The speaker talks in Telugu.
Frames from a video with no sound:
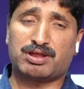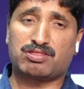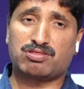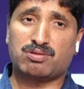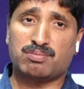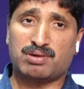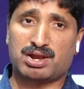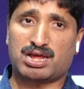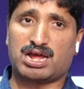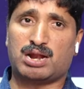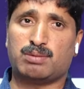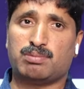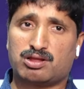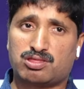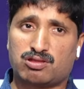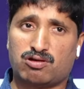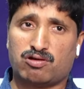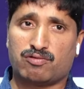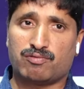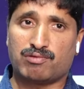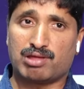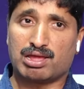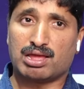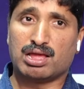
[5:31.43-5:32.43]
పరిస్థితి మనకు
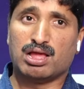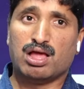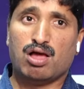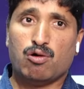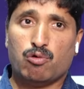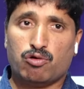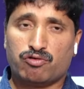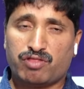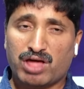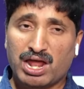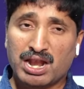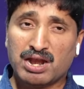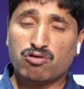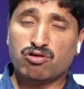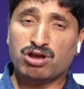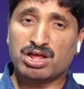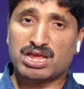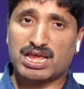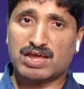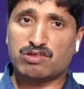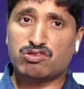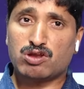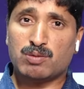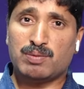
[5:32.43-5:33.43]
కనబడుతూ ఉంది ఉదాహరణ
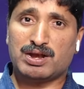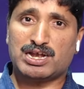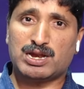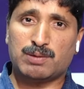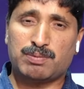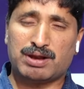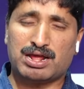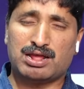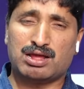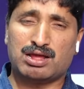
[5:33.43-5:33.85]
కొన్ని కేసులు పెట్టే